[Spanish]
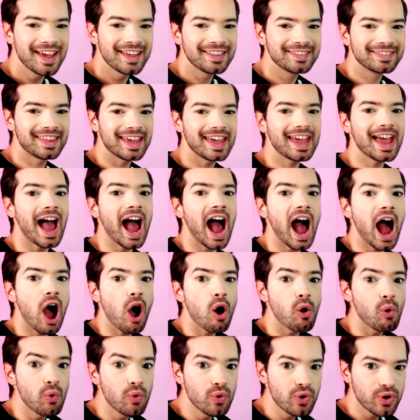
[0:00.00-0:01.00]
de
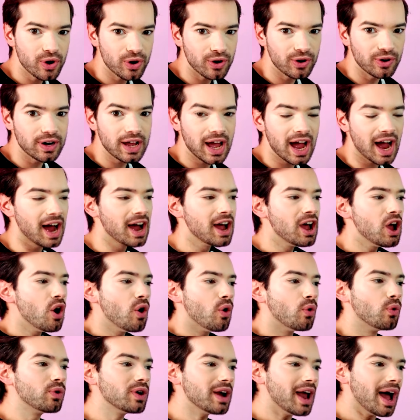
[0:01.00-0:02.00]
Aurora.
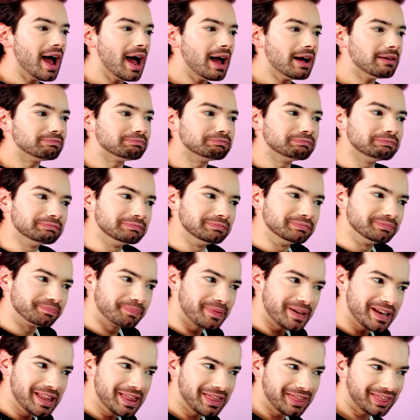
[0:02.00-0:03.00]
Una
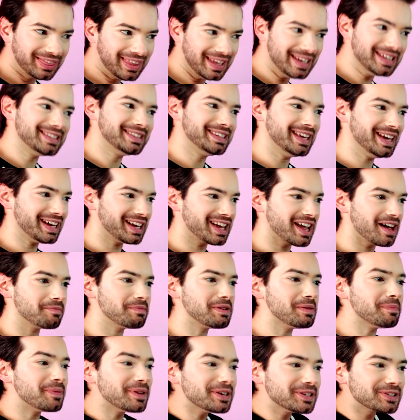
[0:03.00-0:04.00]
princesa que a
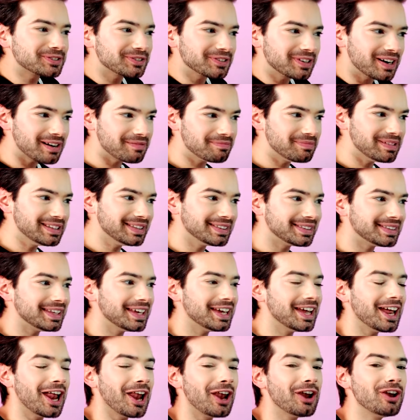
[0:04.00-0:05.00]
mí
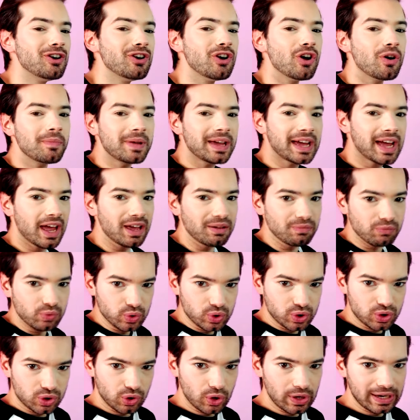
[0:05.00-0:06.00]
personalmente no me cae
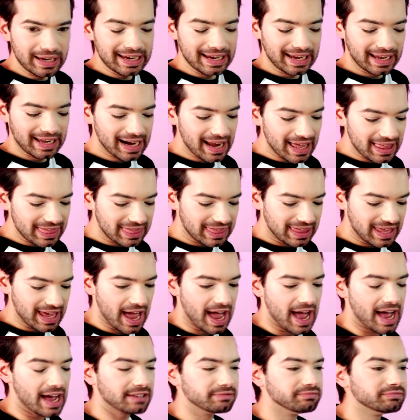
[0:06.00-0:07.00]
mucho en
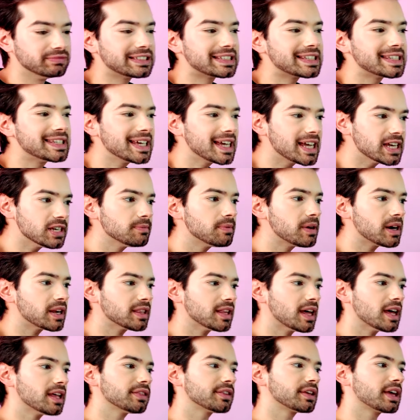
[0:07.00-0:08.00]
gracia. Mm, sí que es
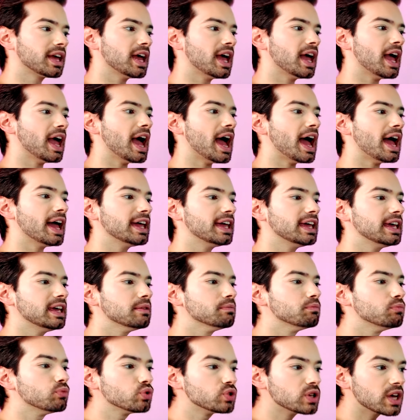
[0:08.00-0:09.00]
verdad que hay
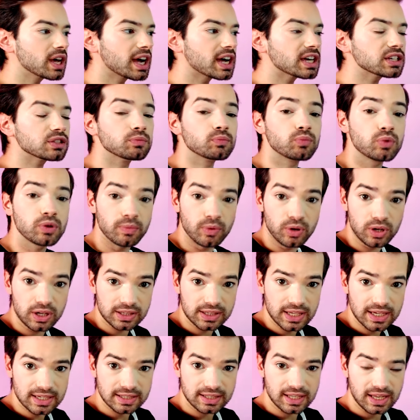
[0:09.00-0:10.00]
muñecas muy
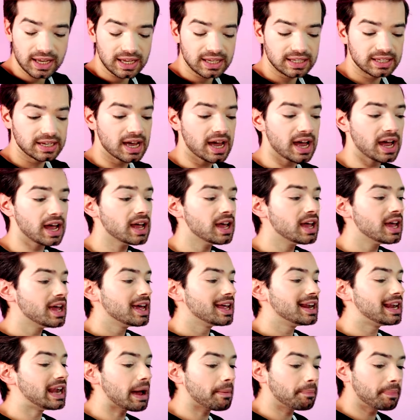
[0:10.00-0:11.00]
bonitas de ella,
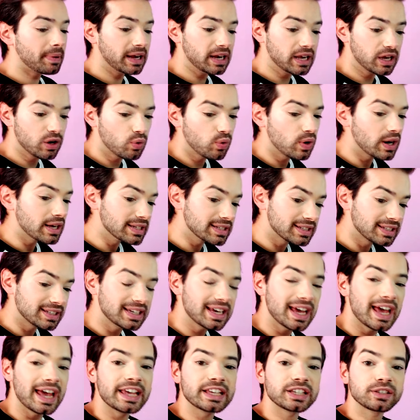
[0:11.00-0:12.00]
la película en
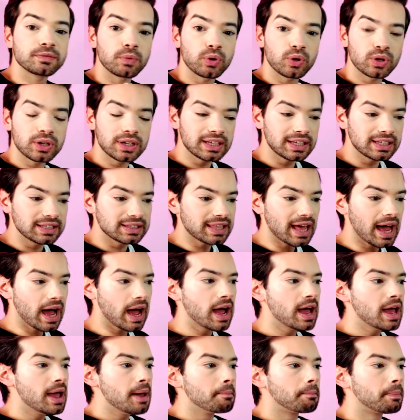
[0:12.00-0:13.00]
sí es bonita,
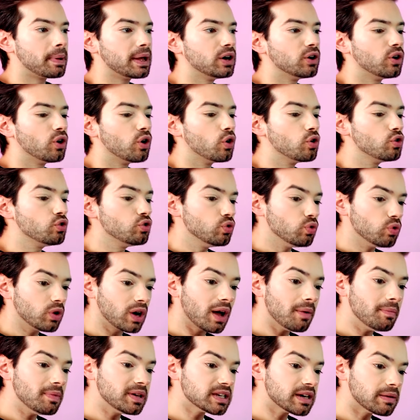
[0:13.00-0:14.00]
pero
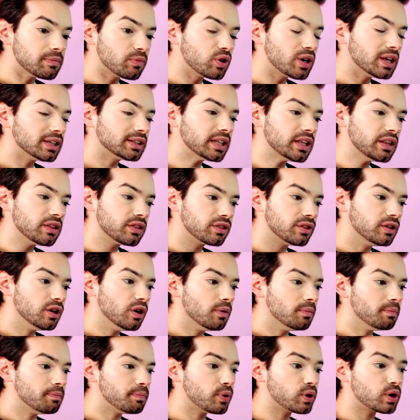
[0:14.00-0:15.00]
nunca me llamó la
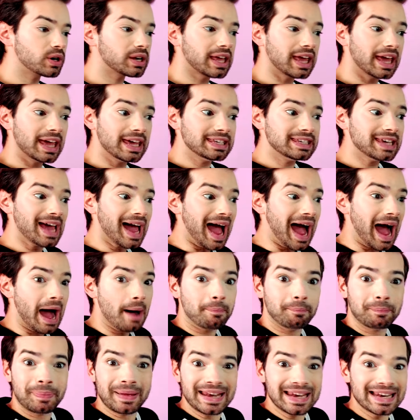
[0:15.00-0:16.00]
atención porque ella
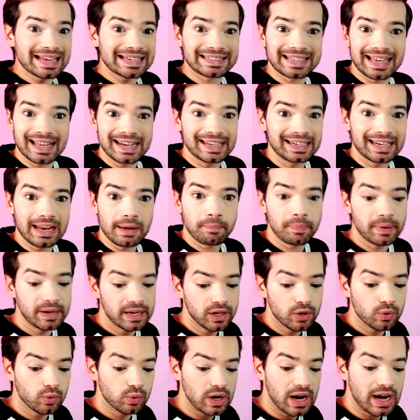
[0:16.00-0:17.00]
apenas sale en la
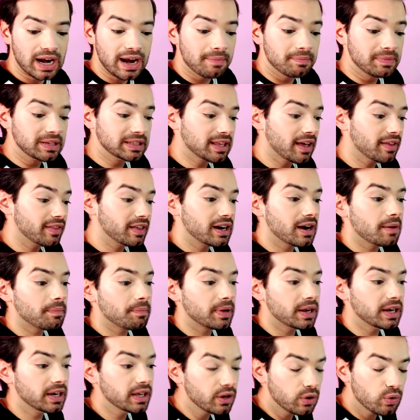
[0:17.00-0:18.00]
película. La mitad de la
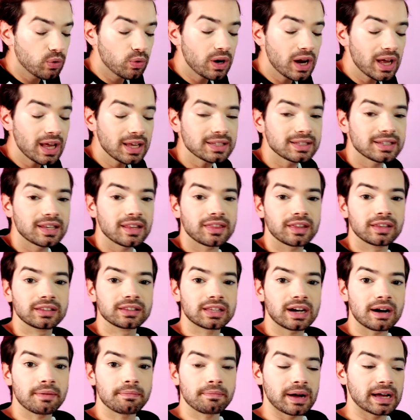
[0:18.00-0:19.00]
película se
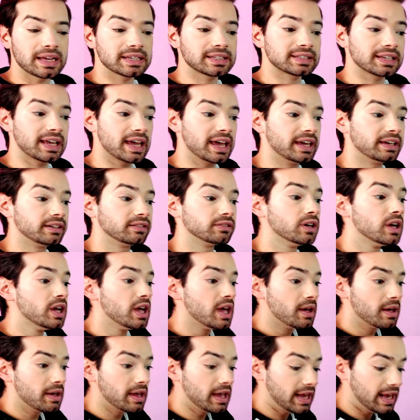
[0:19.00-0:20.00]
centra más en
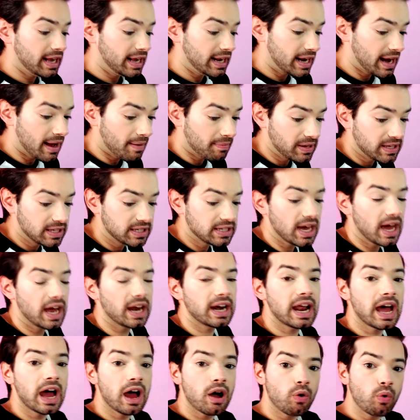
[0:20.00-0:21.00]
eh, la
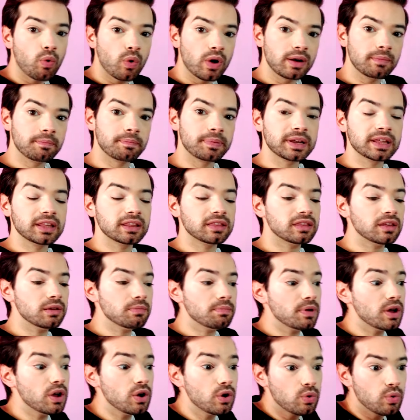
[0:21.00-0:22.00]
villana o el
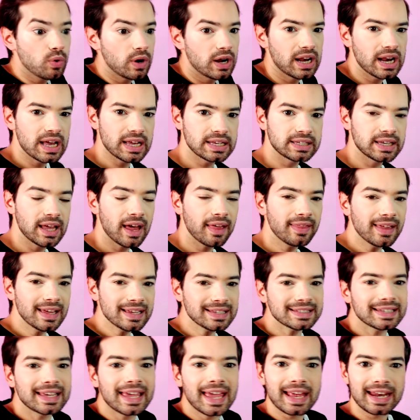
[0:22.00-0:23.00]
príncipe o en las
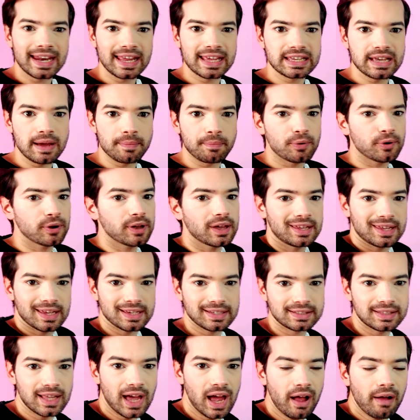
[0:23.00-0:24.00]
hadas que en ella, porque ella
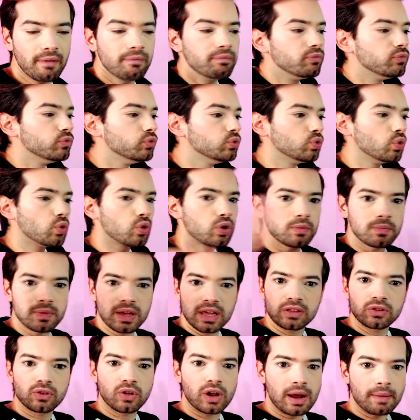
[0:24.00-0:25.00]
está
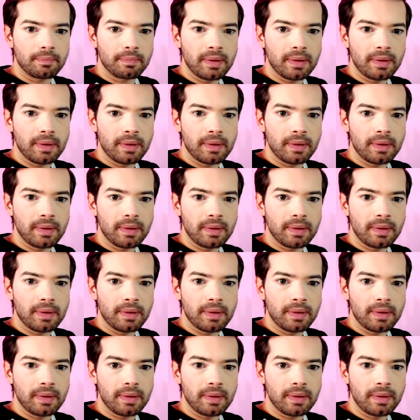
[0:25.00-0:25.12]
durmiendo a la